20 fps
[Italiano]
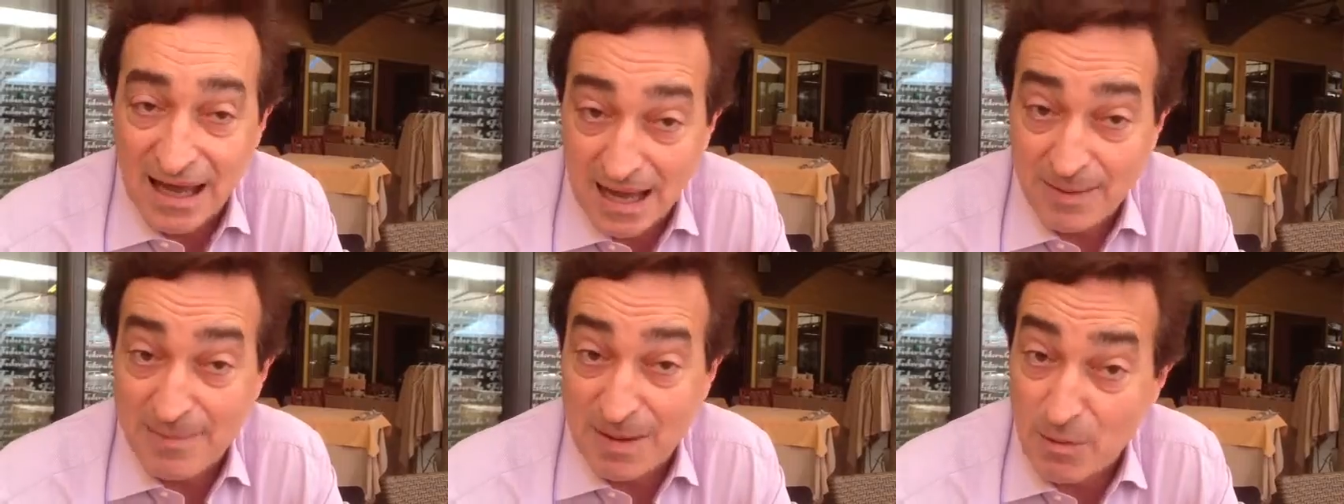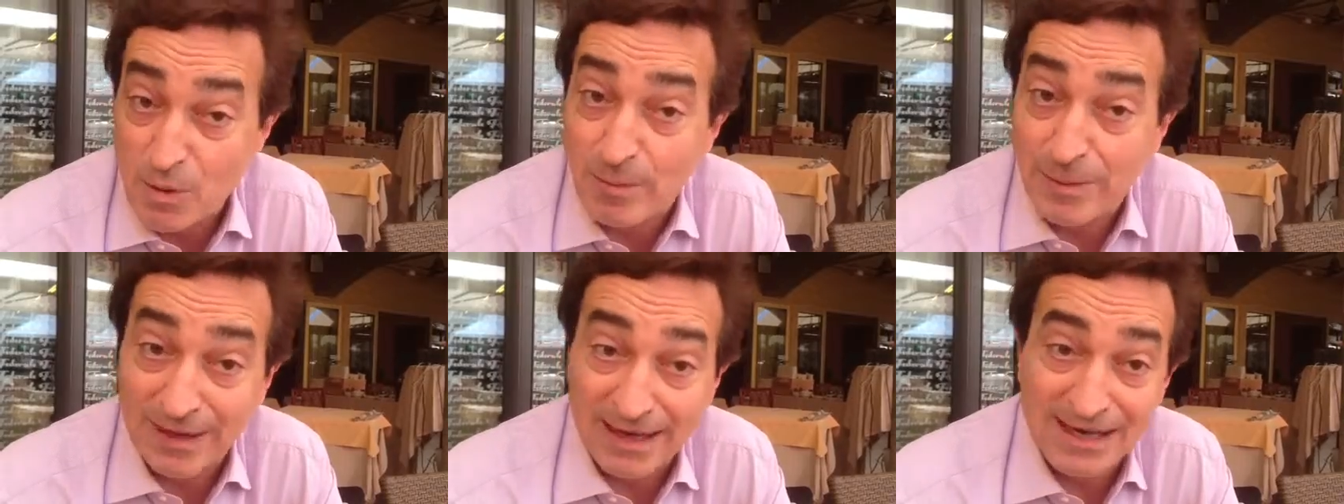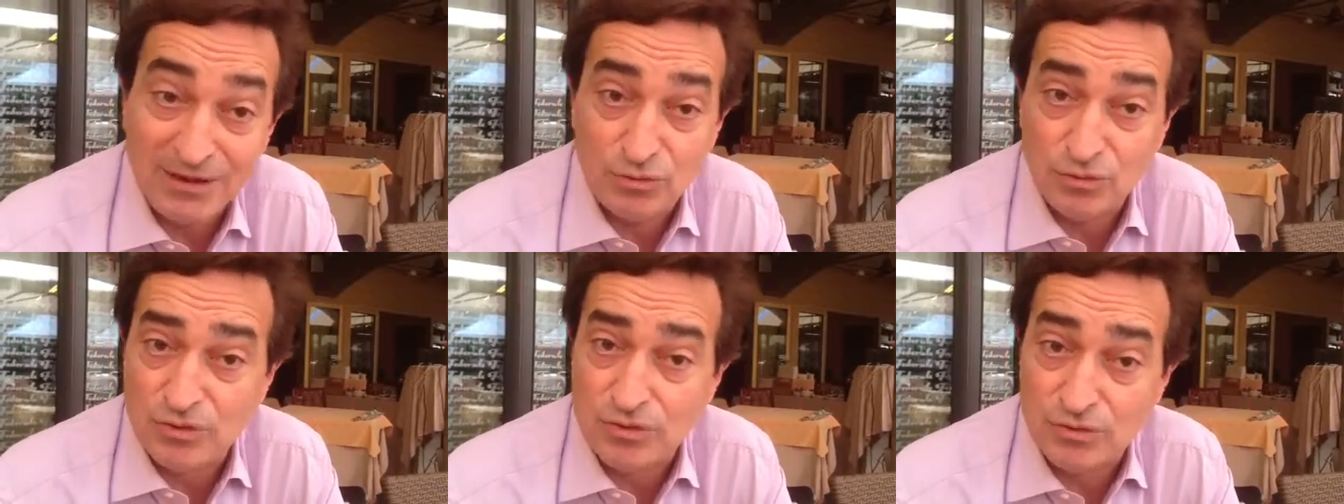abbiamo
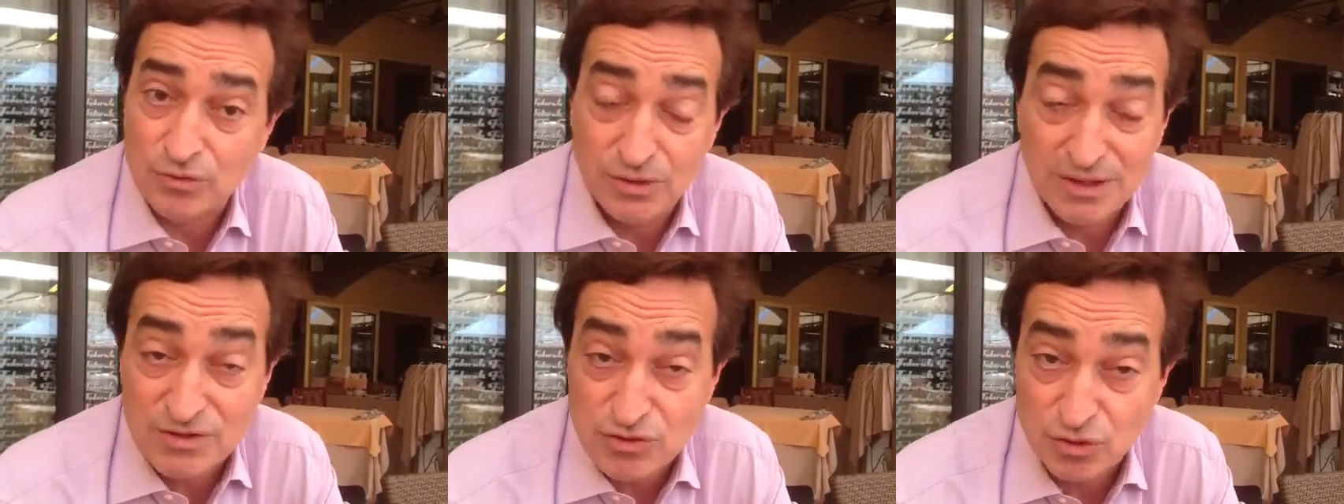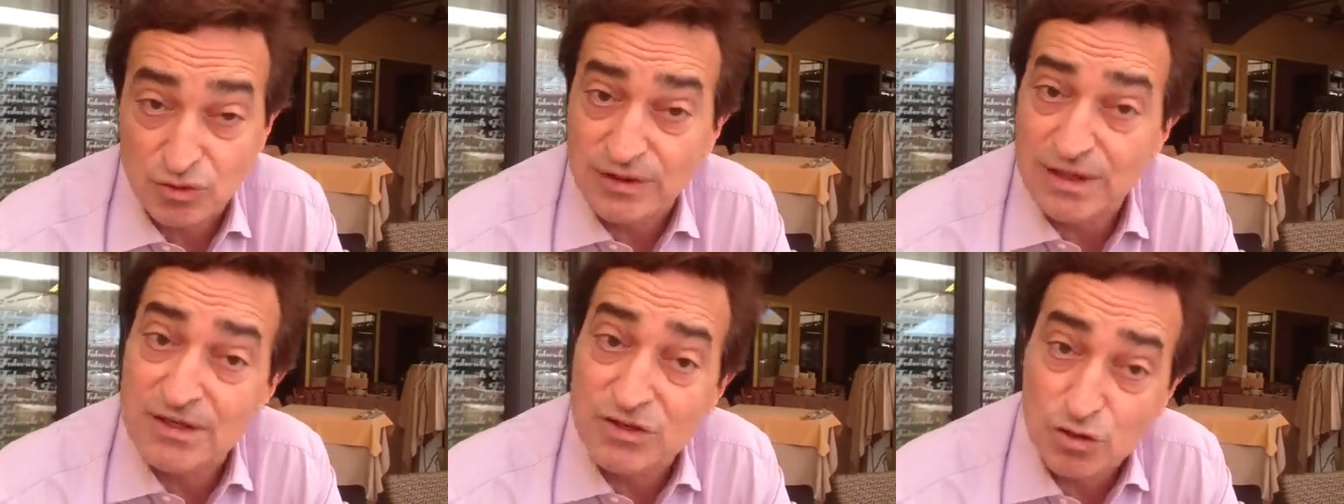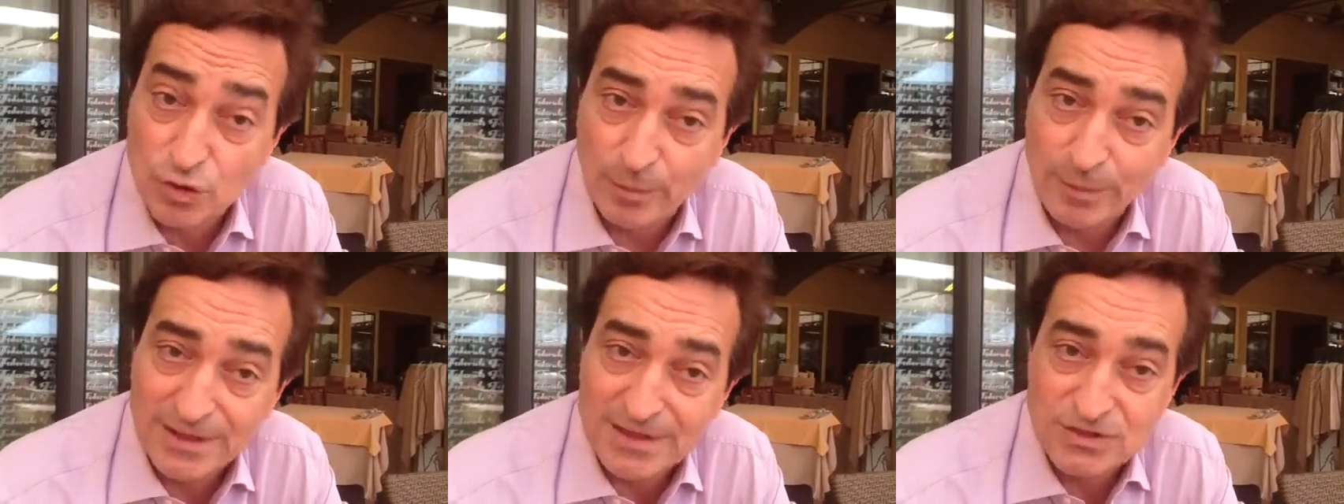parlato di una sorta di
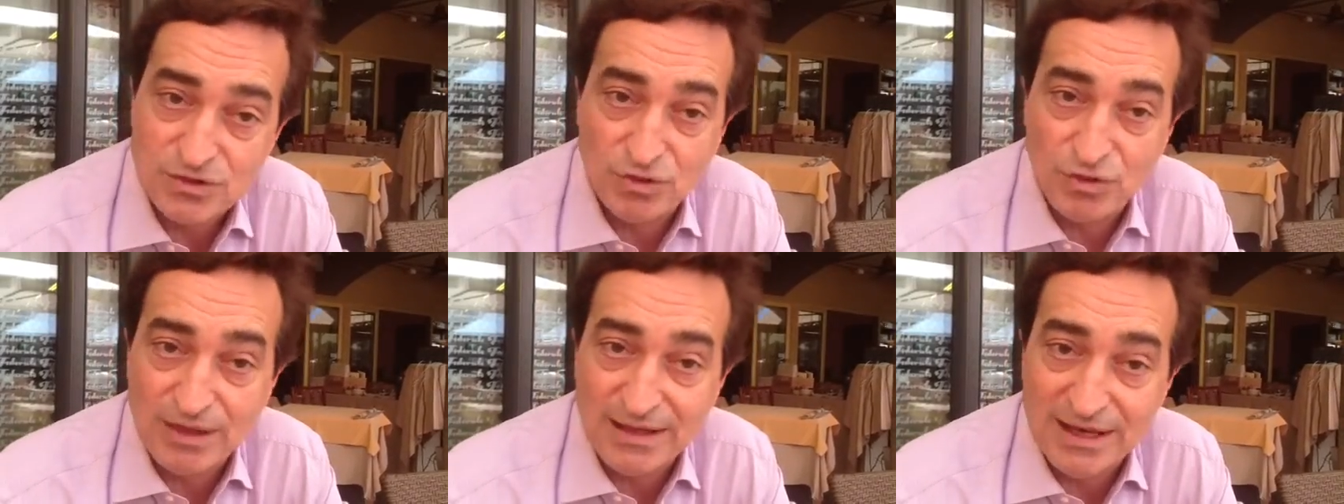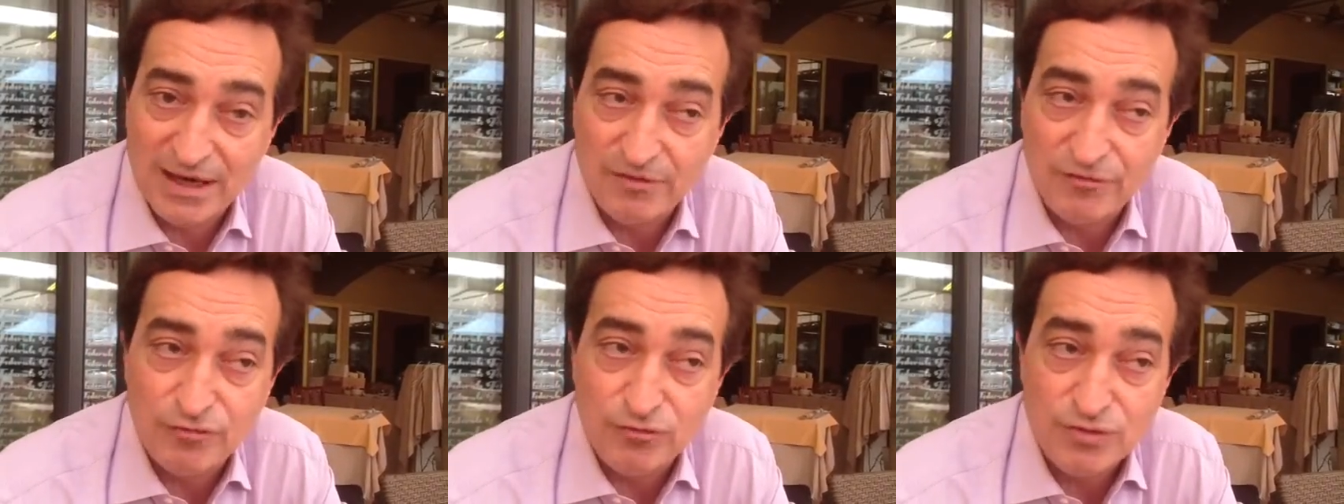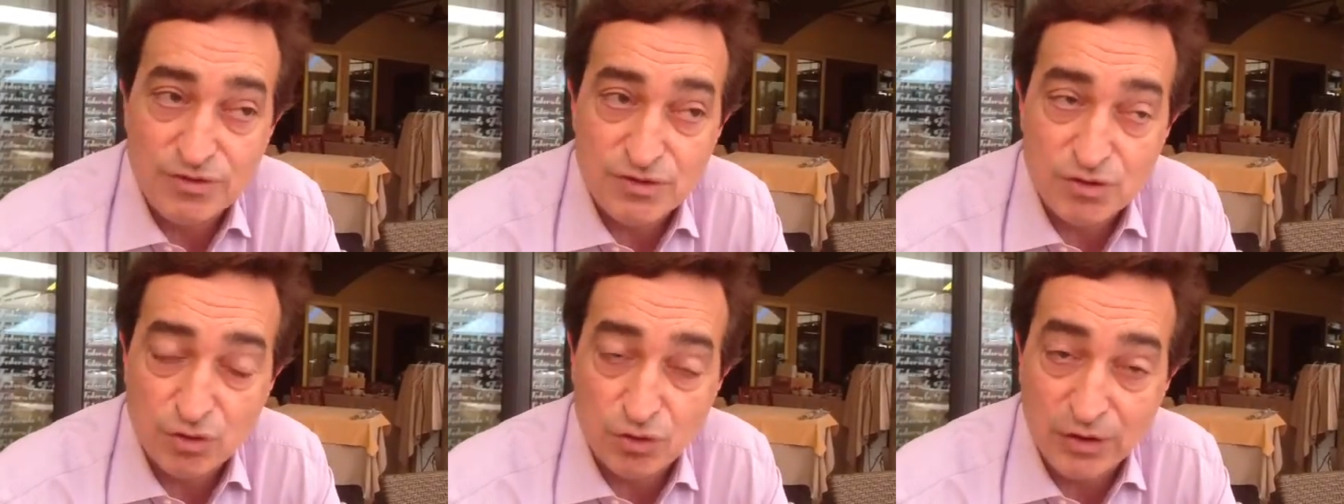soppressione della
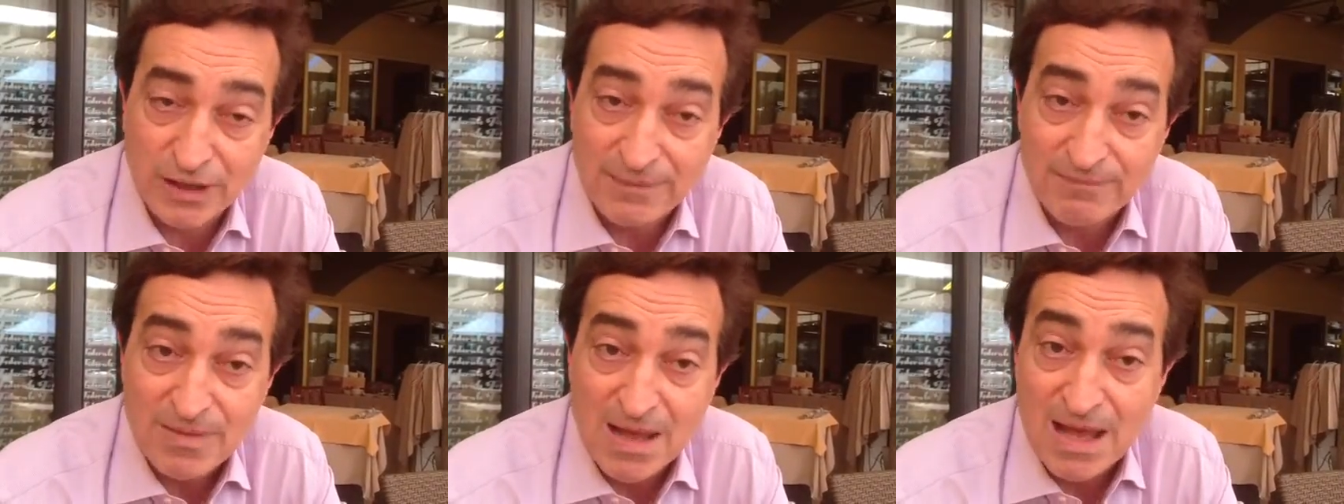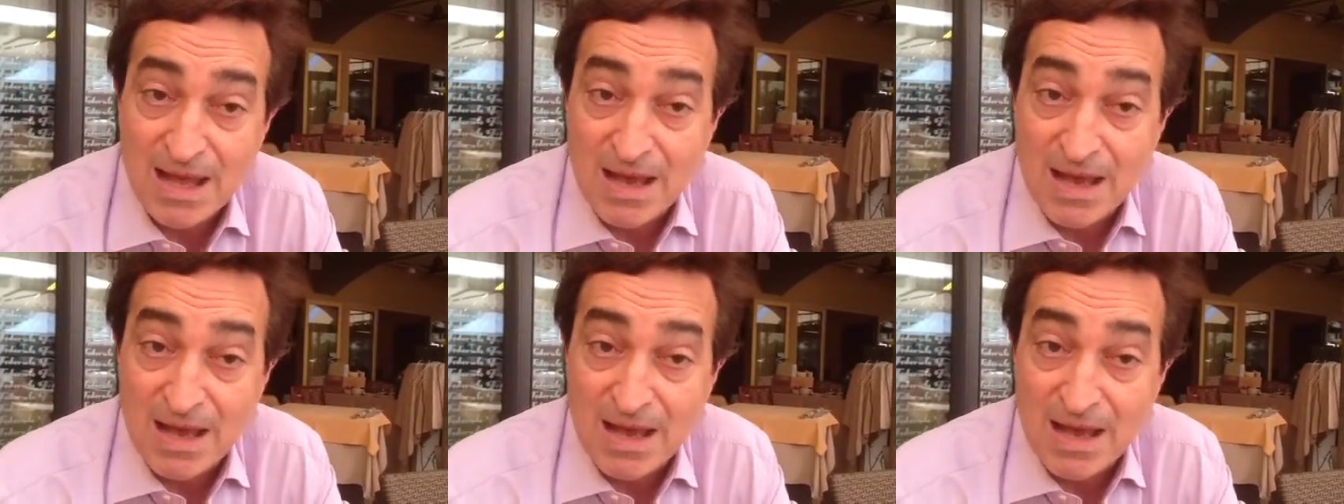funzione.